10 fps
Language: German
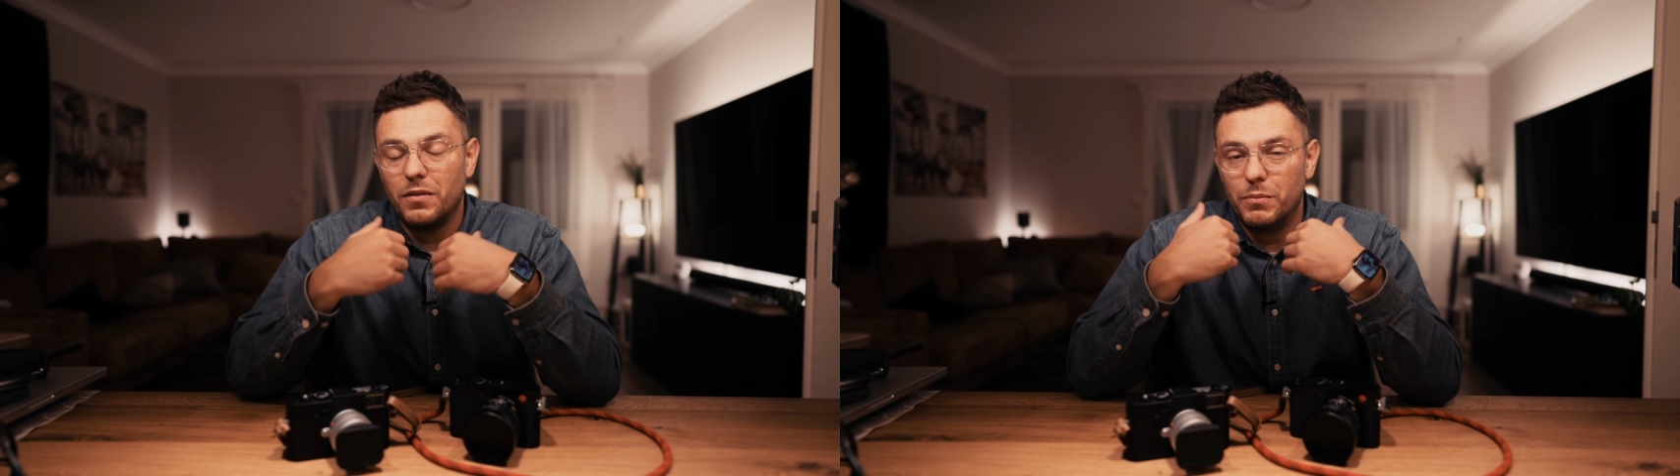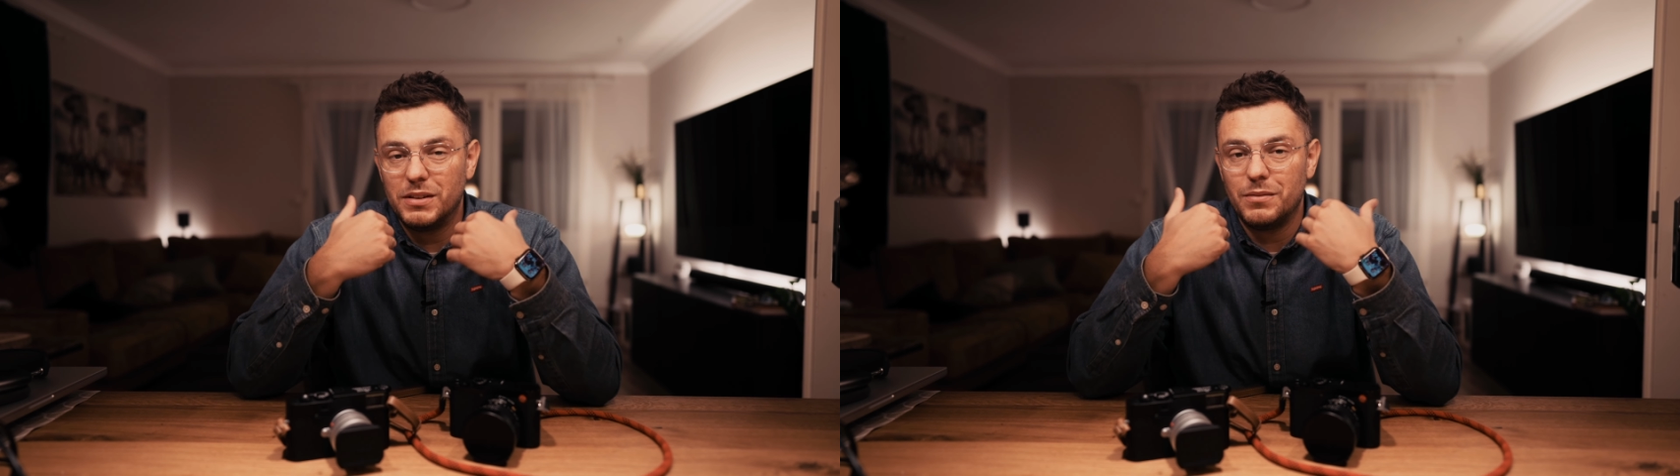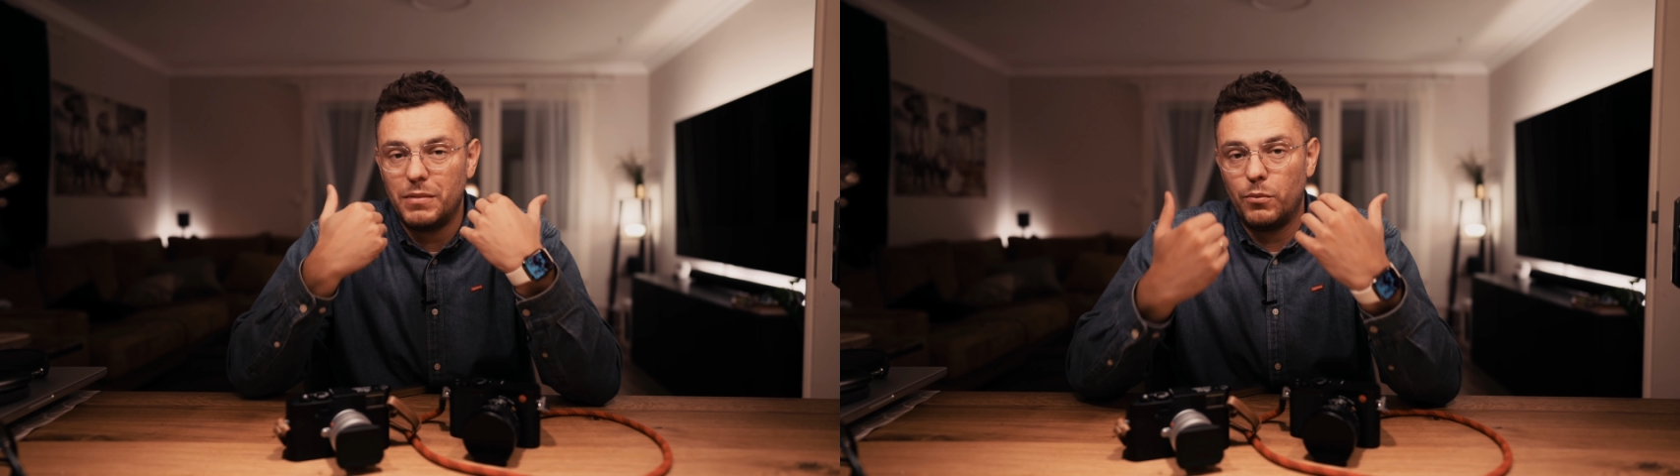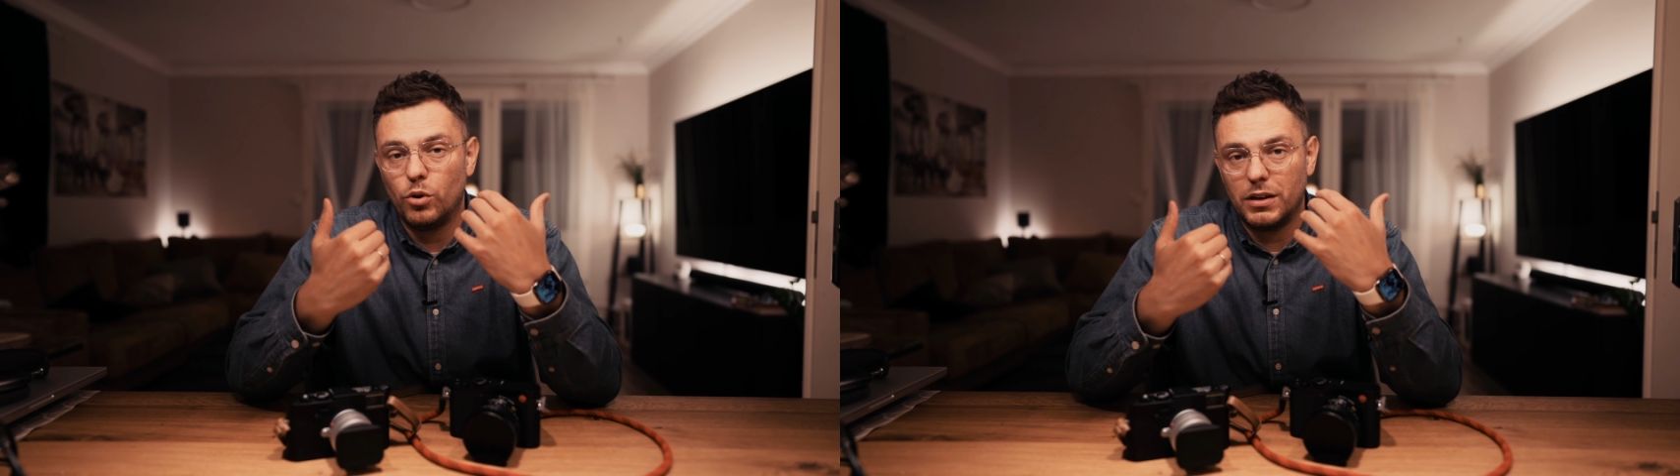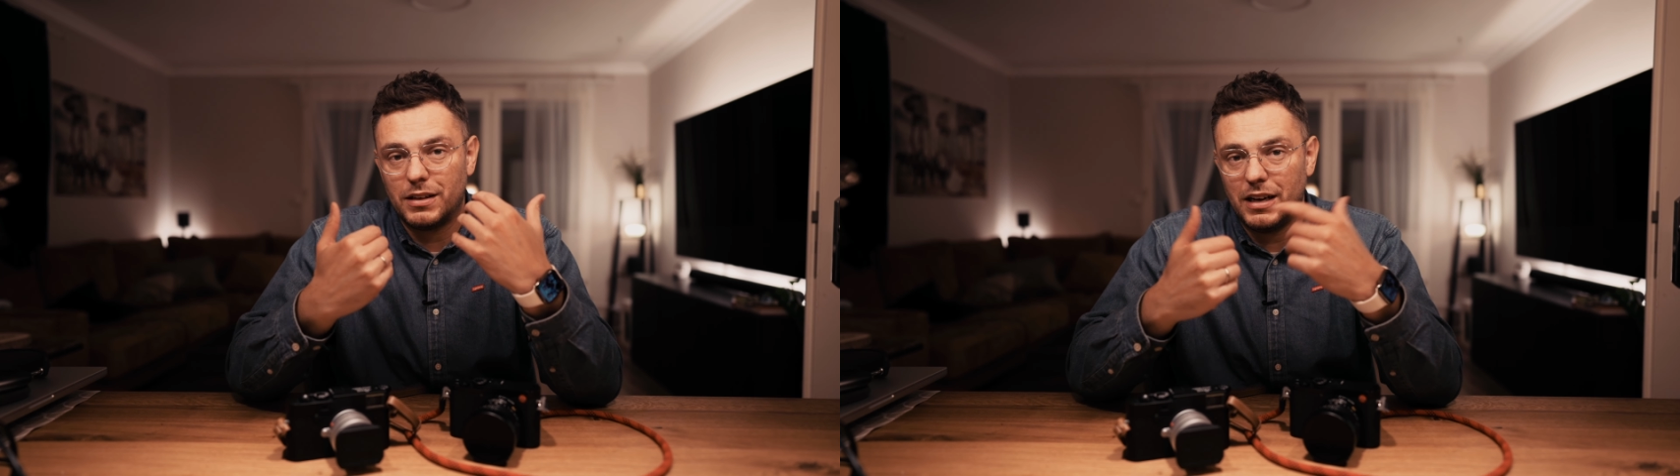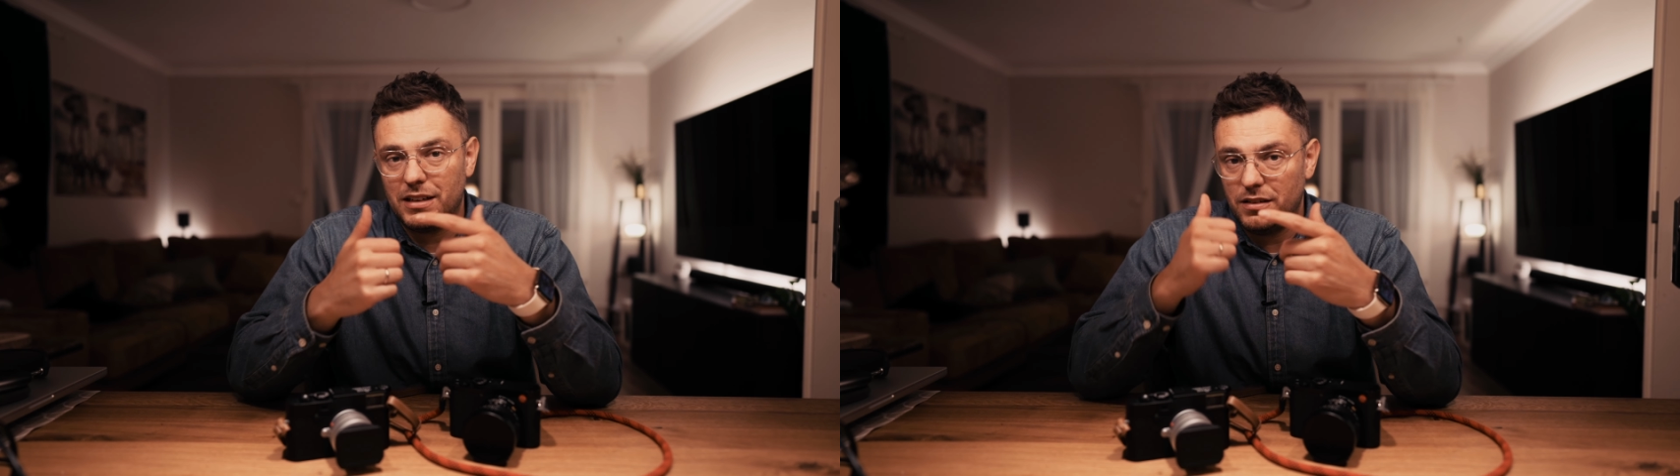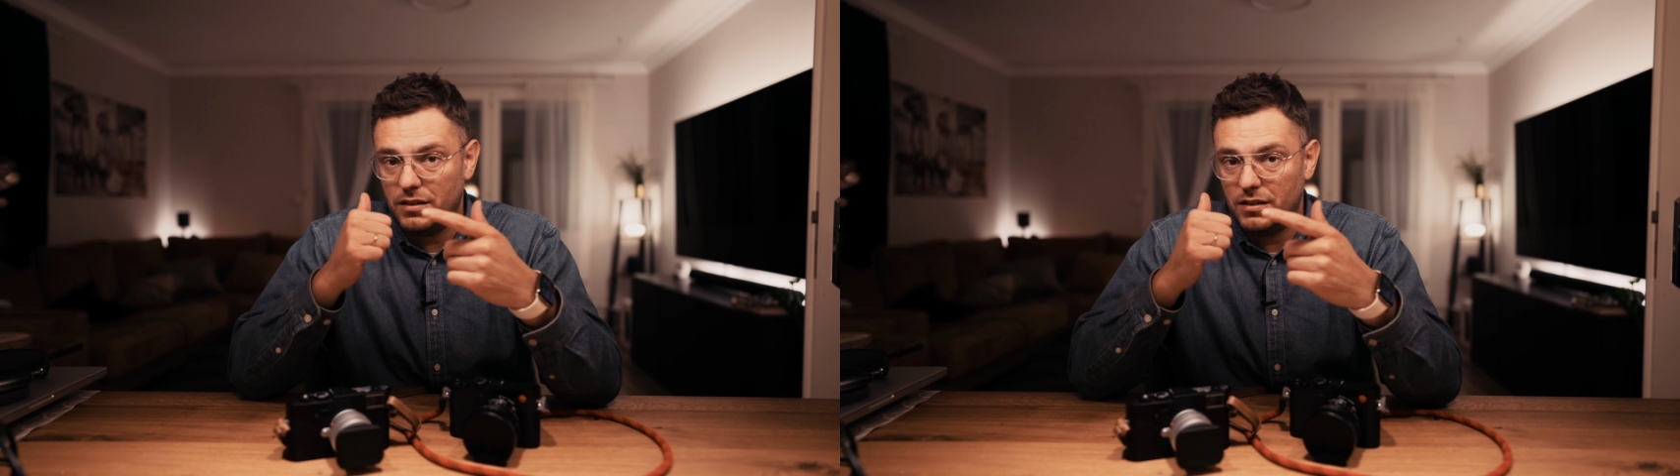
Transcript: ein bisschen mehr Möglichkeiten